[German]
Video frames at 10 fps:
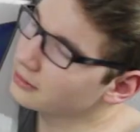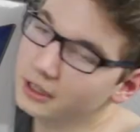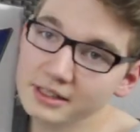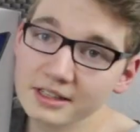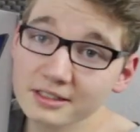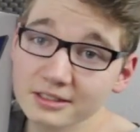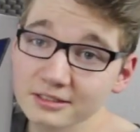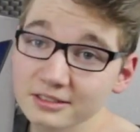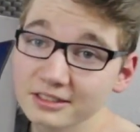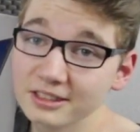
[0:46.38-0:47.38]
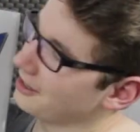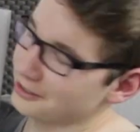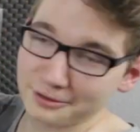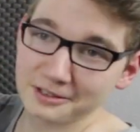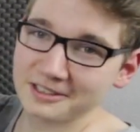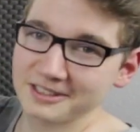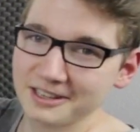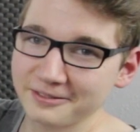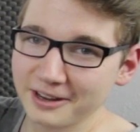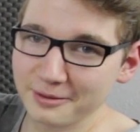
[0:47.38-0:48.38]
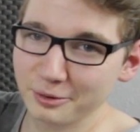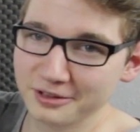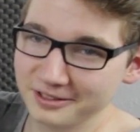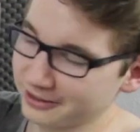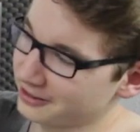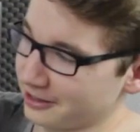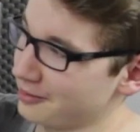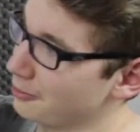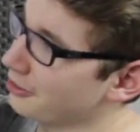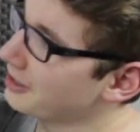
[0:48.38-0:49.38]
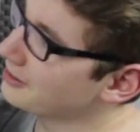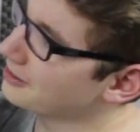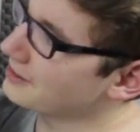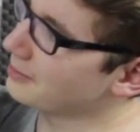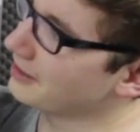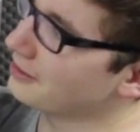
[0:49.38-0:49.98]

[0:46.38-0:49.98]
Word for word: Das ist er. Also kurz gesagt, wir unboxen heute einen Monitor und zwar